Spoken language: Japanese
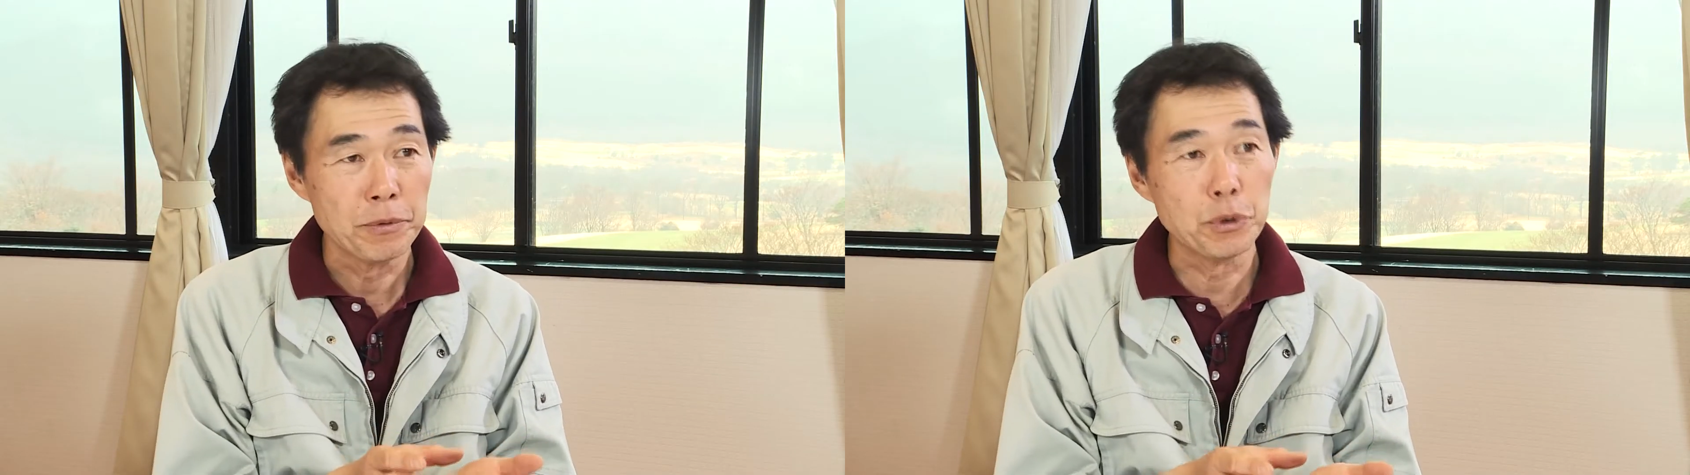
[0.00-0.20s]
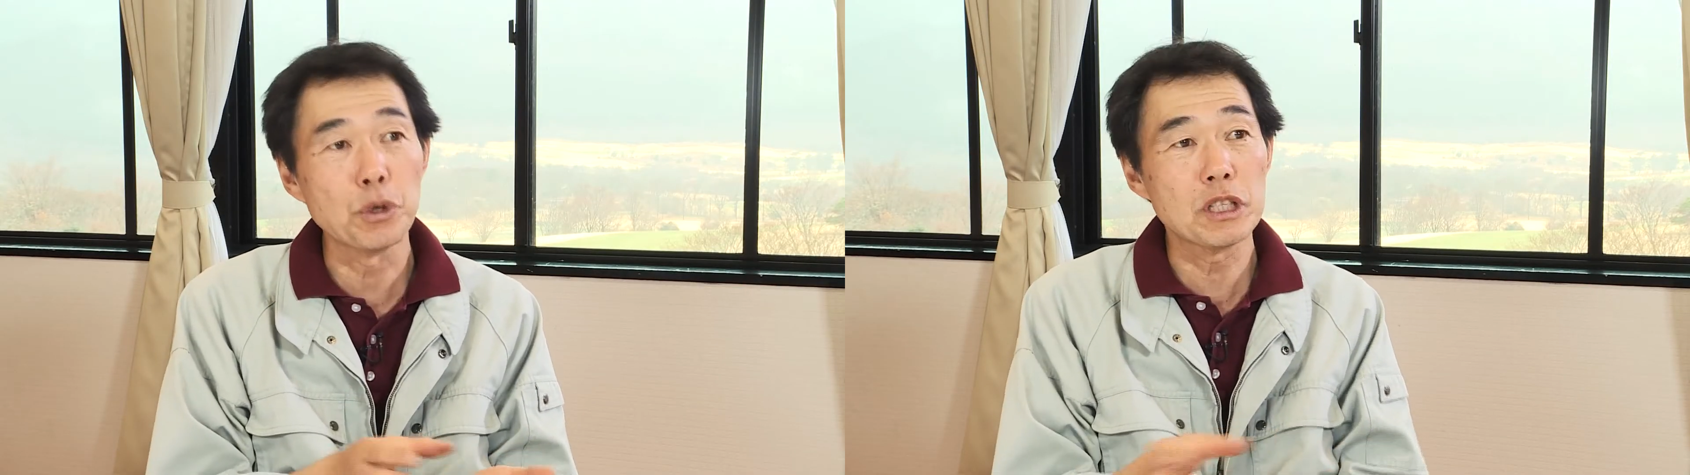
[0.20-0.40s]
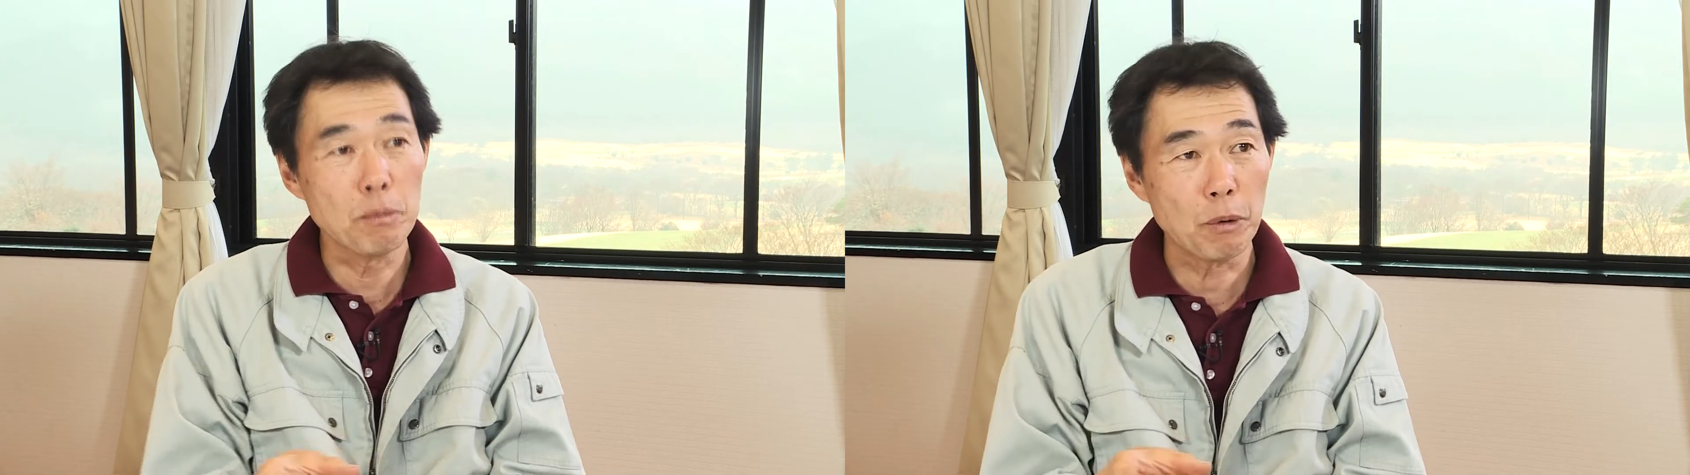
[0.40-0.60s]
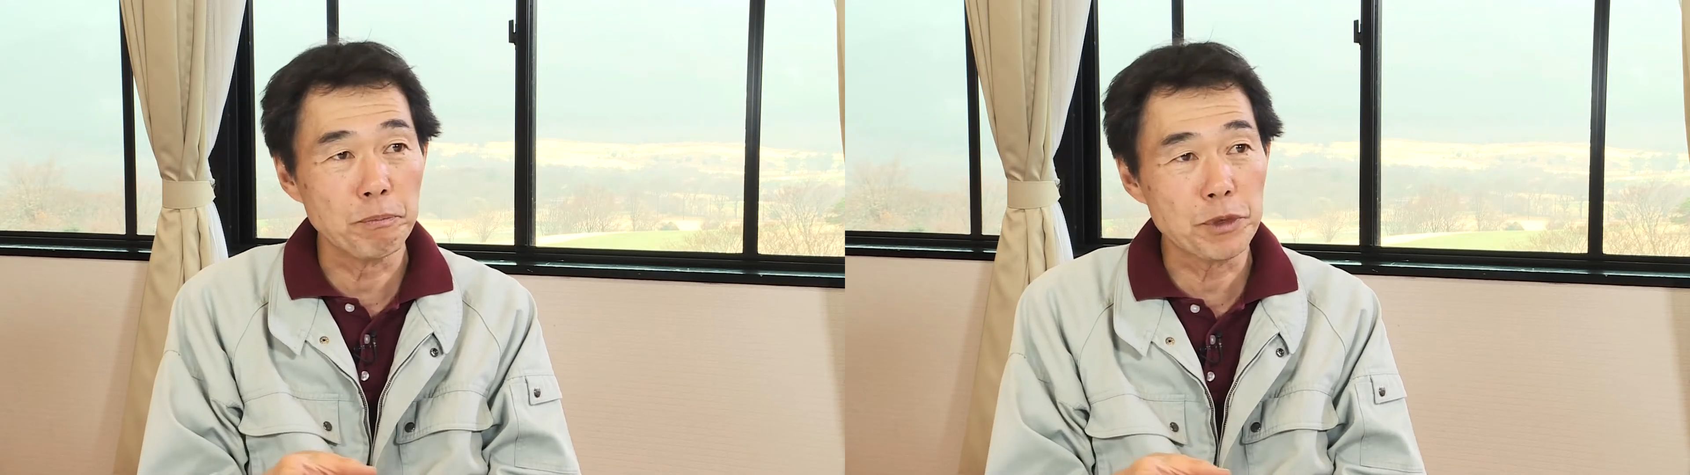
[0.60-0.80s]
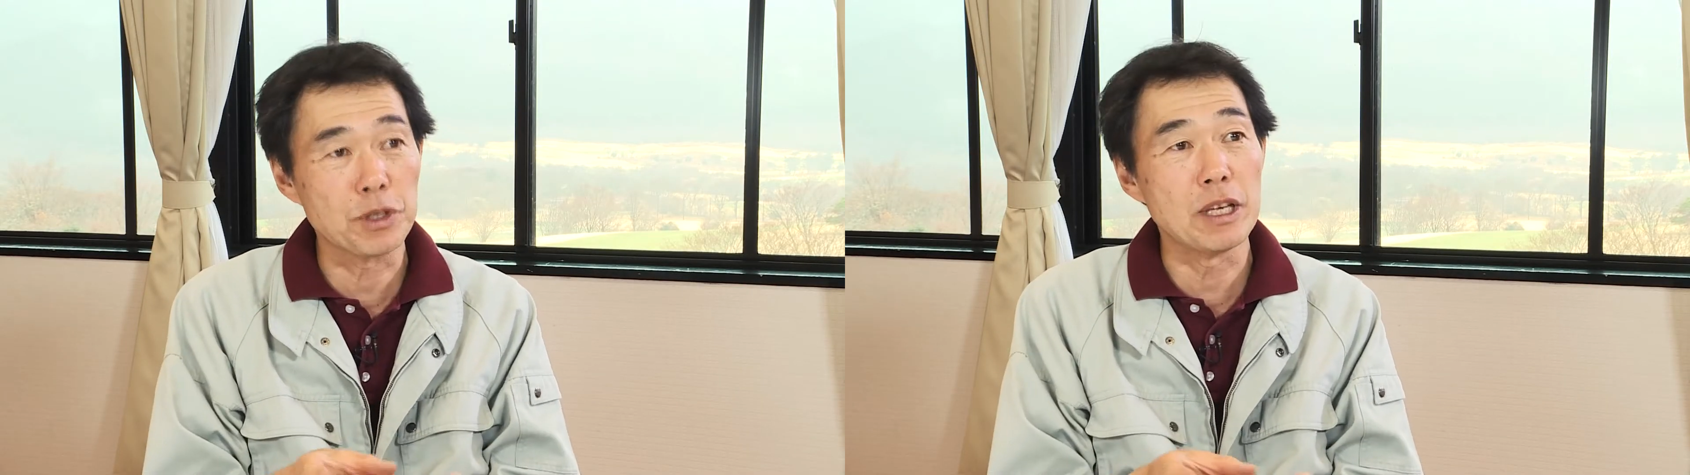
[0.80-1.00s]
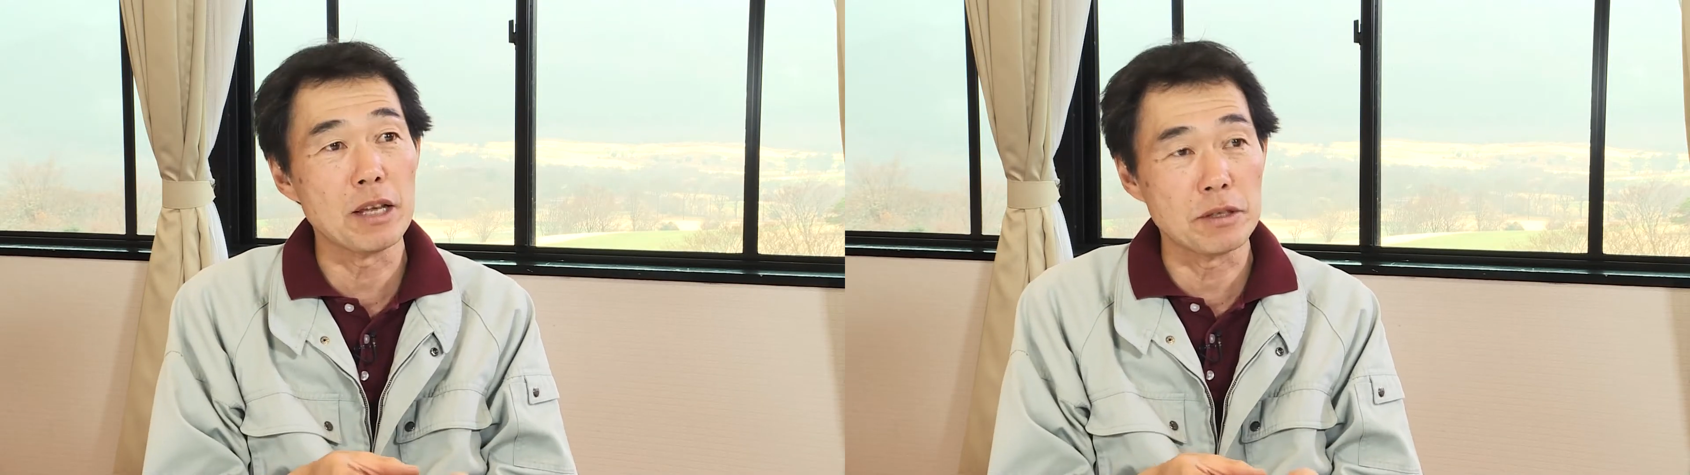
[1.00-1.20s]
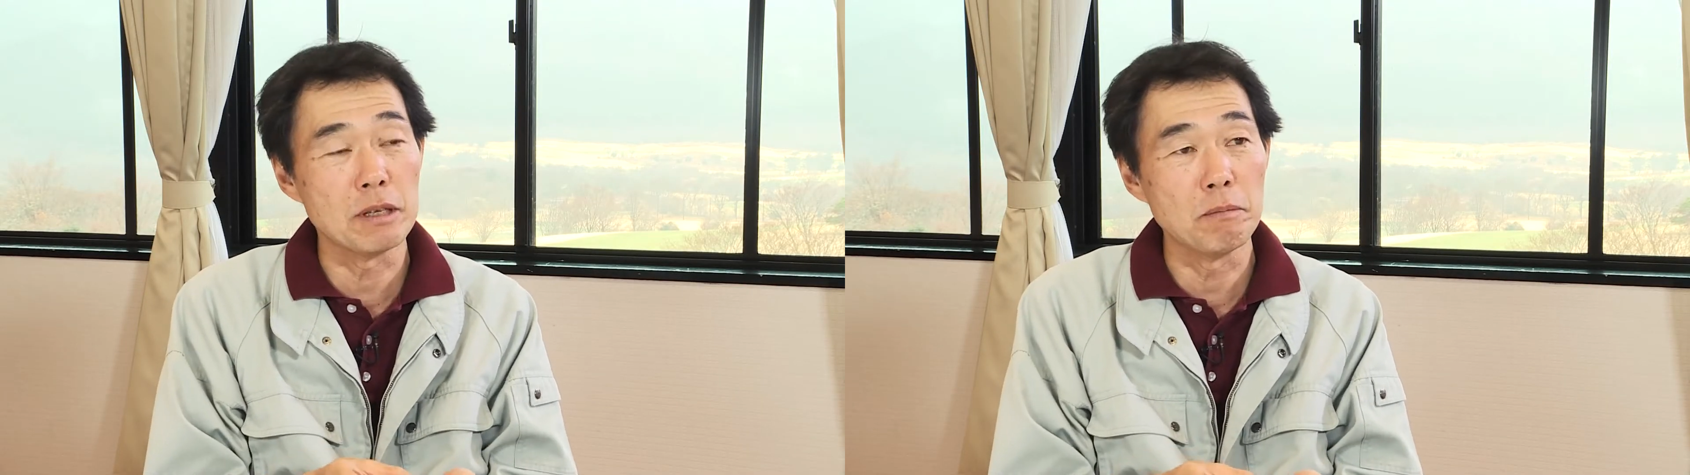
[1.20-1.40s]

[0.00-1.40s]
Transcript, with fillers: どうしてもつきやすい